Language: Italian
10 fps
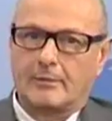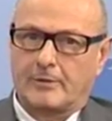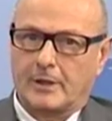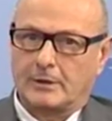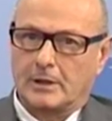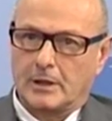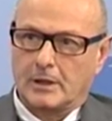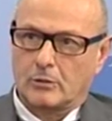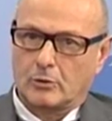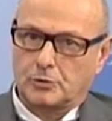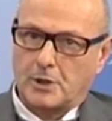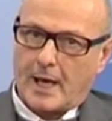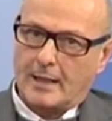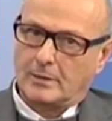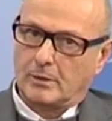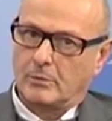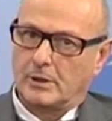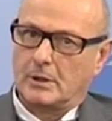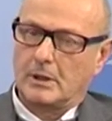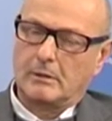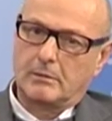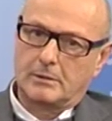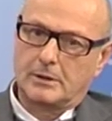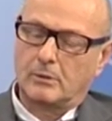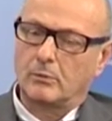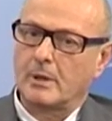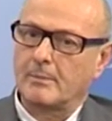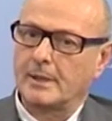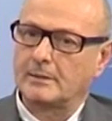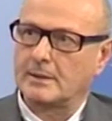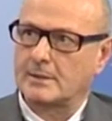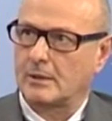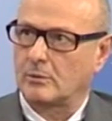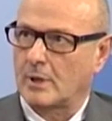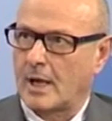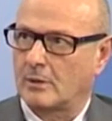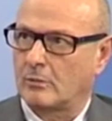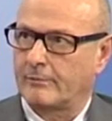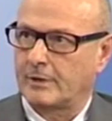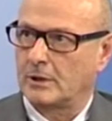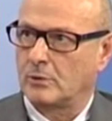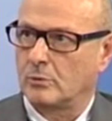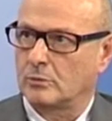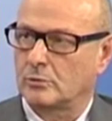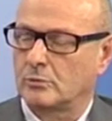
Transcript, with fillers: fra tiri incrociati, quindi sicuramente è stato un anno faticoso